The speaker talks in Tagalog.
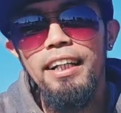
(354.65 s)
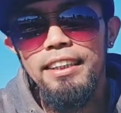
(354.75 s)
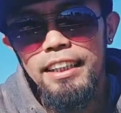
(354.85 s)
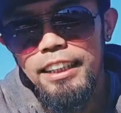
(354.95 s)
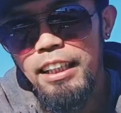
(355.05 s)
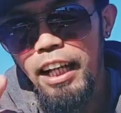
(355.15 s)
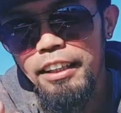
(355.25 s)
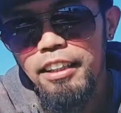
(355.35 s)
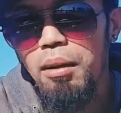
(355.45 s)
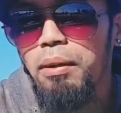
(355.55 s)
sa tita, kay
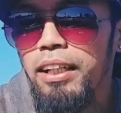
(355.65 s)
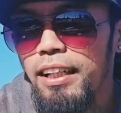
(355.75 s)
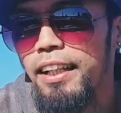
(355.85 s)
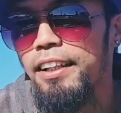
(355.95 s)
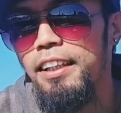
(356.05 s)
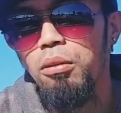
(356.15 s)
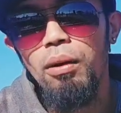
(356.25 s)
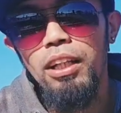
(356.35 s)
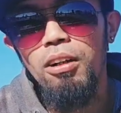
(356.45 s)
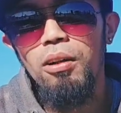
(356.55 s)
Tita Bing at kay Tito
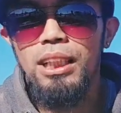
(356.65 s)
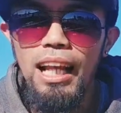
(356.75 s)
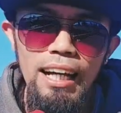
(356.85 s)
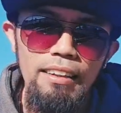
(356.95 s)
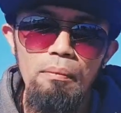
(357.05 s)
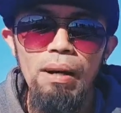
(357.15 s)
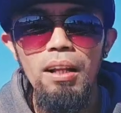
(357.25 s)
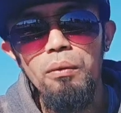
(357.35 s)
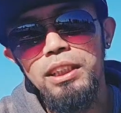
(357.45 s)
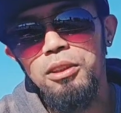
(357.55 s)
Rico, sa lahat ng
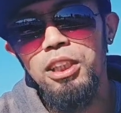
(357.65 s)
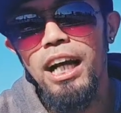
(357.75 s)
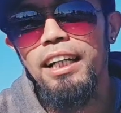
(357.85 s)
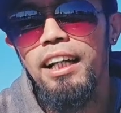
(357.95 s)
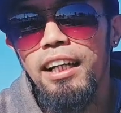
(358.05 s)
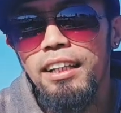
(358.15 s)
followers ko dyan.